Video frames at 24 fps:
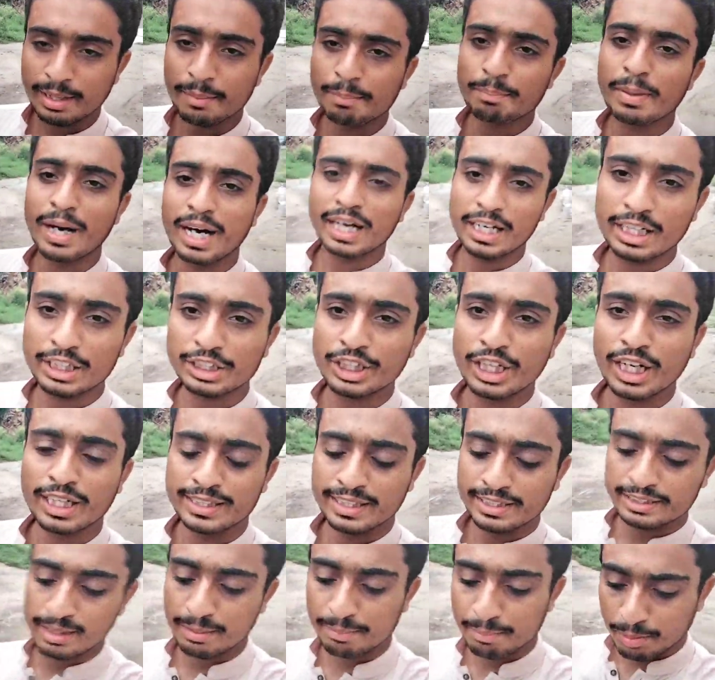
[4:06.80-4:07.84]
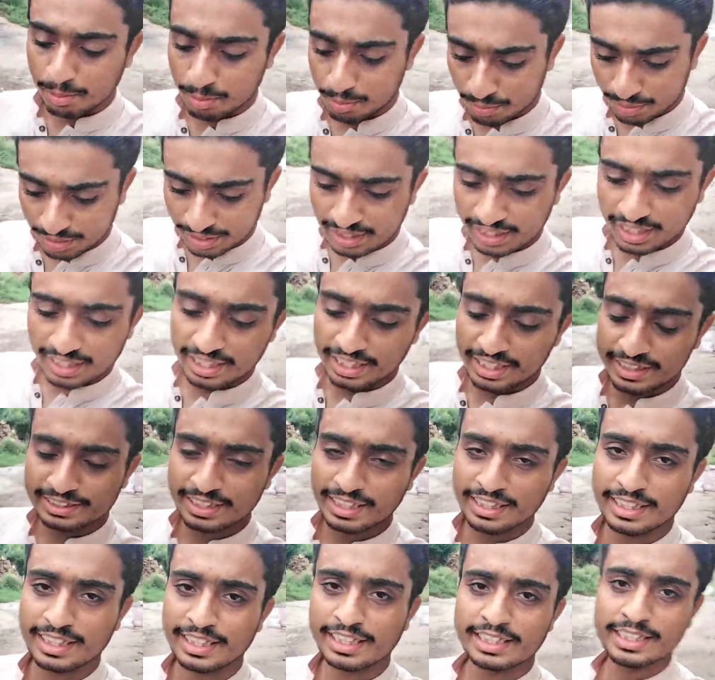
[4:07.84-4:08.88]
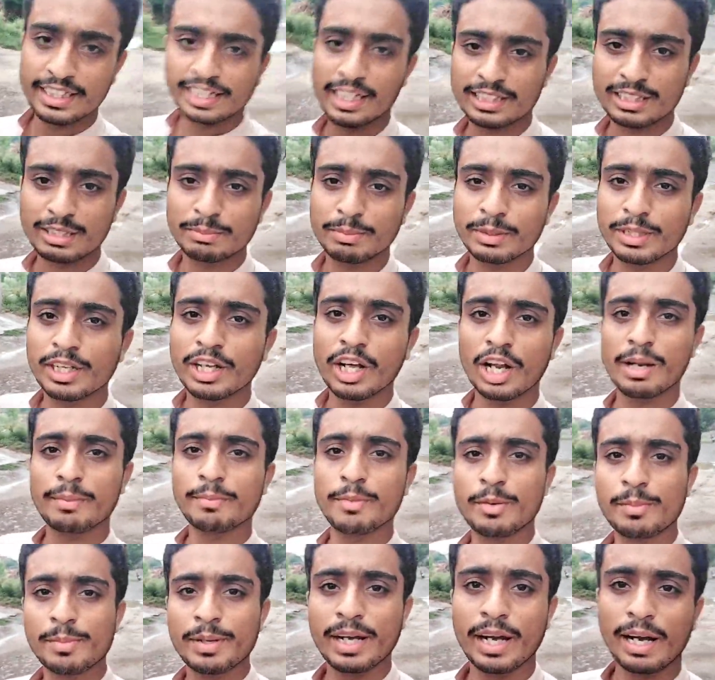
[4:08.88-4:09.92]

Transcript: जब बारिश आ जाए तब पकोड़े खाने चाहिए या तो फिर गर्मियों में